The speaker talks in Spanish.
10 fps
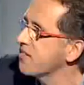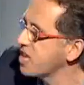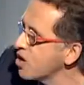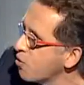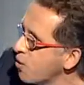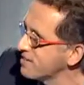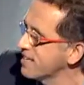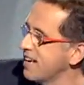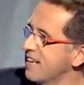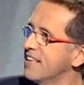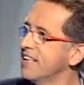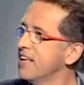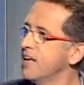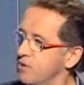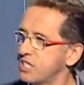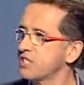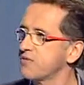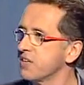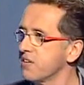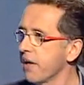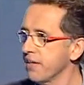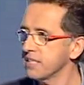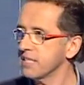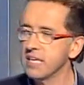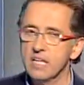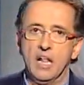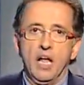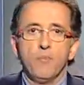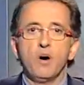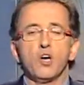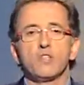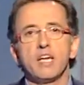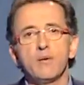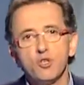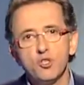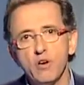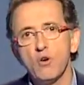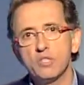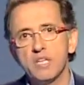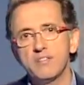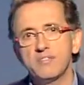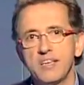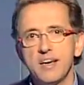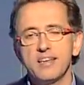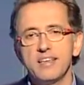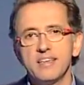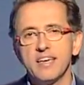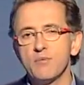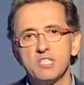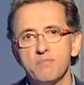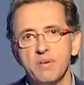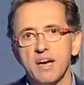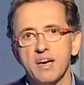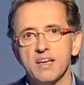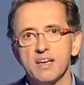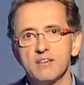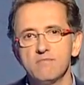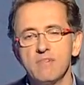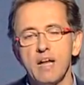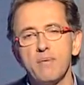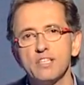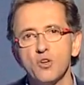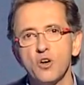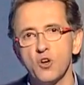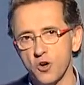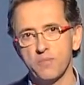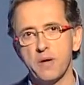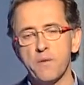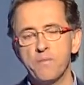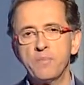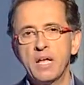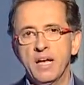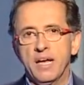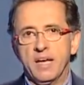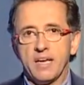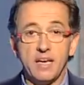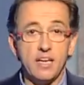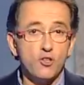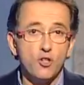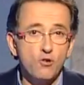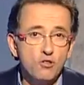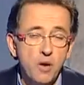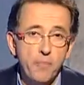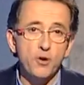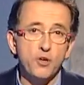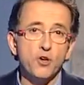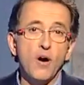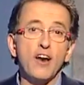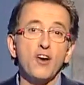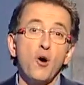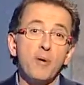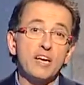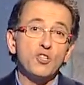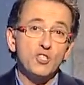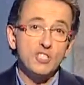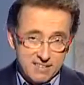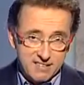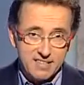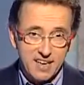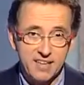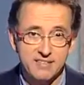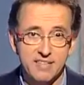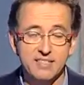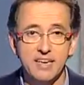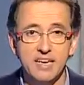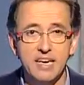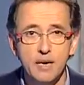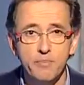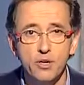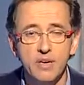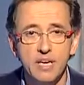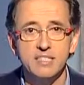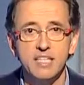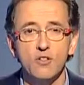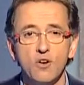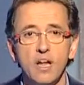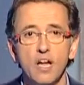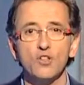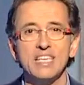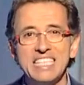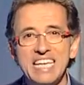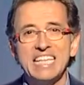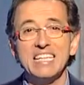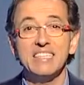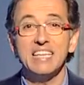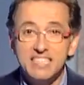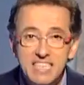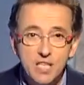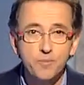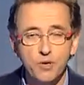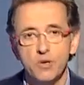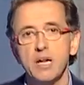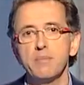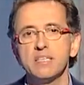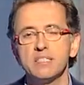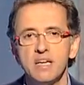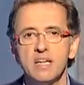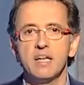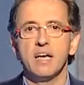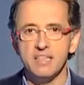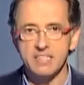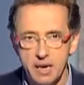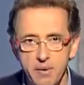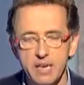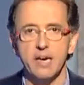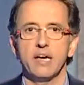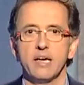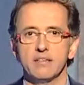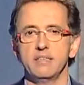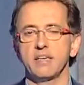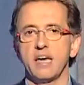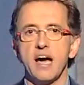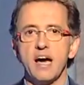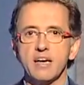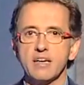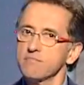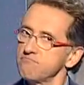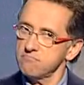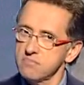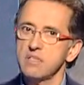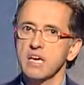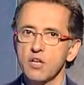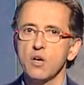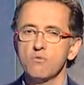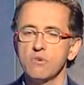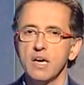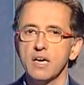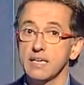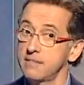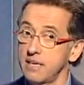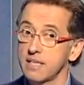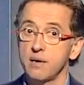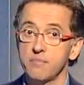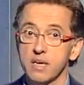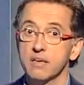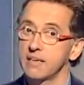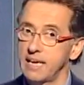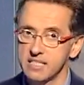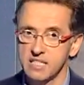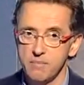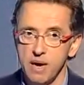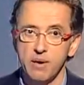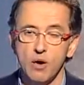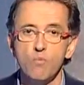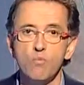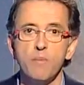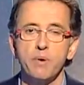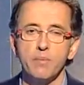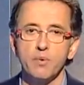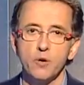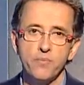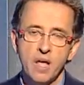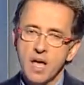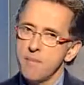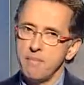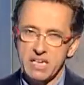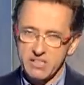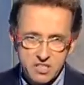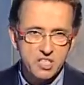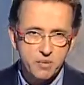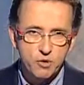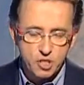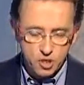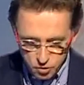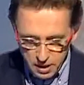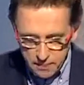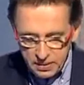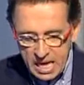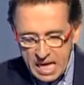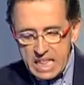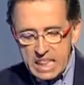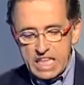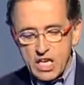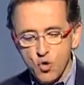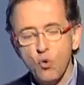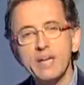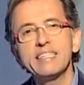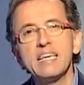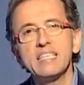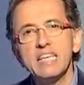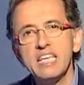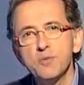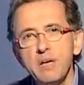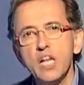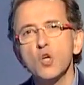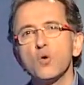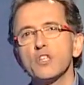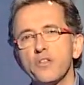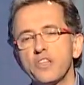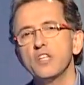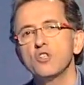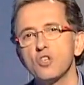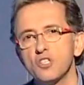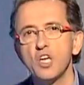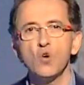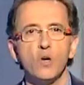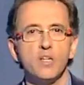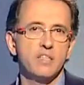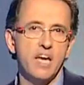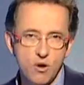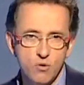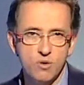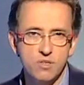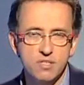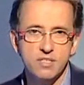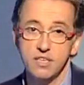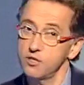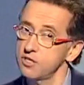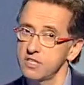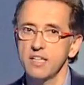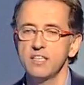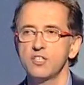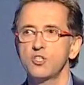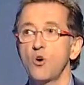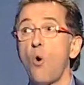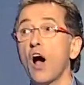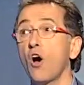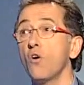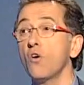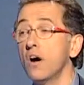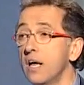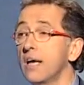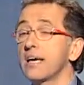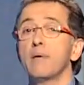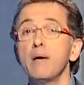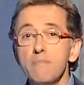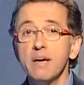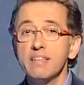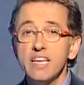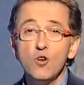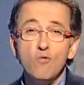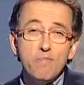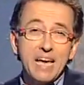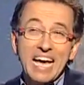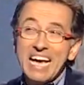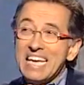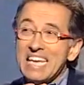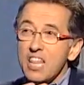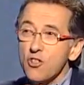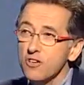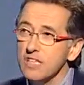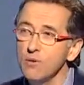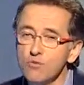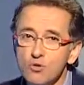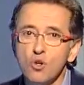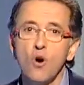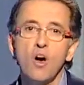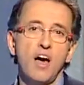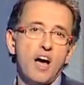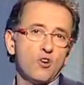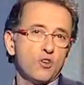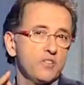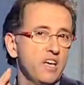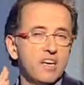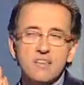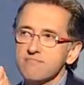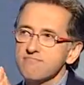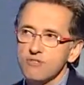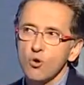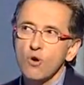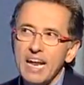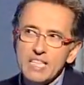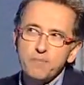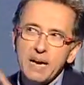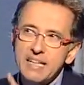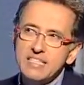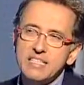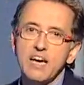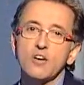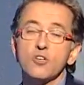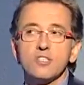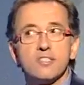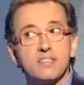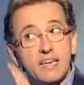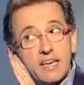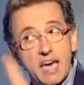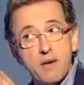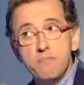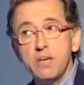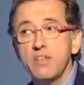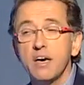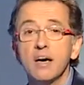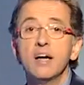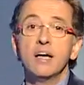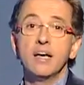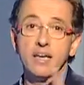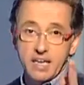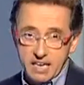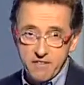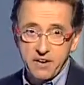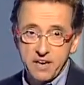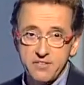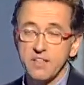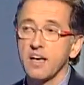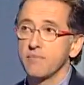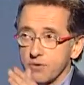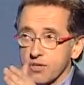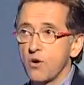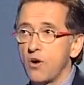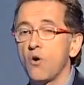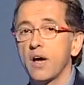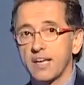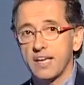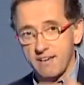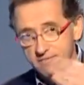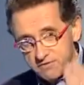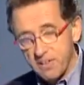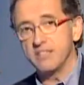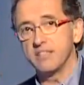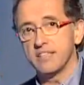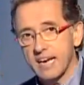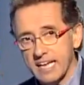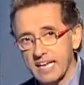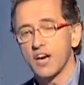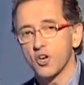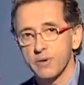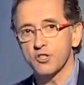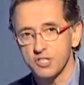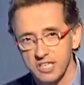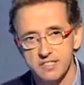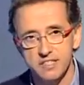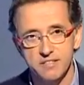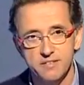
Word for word: 50. Muchas Muchas felicidades. Muchas gracias. Bueno, tenemos una ausencia y queremos enviarle un abrazo enorme y todo nuestro apoyo a Roberto Sánchez, ese gran campeón que ha estado a lo largo de 76 programas en Saber y Ganar y que ha llegado a una cantidad también estimable, un buen premio, merecidísimo sin duda. 56.450 euros que nos ha dicho Juanjo que va a invertir en un viaje alrededor del mundo a conocer lugares paradisíacos. ¡Qué envidia! Y qué felicidad, porque Juanjo hay que felicitar al gran Roberto Sánchez. Sí,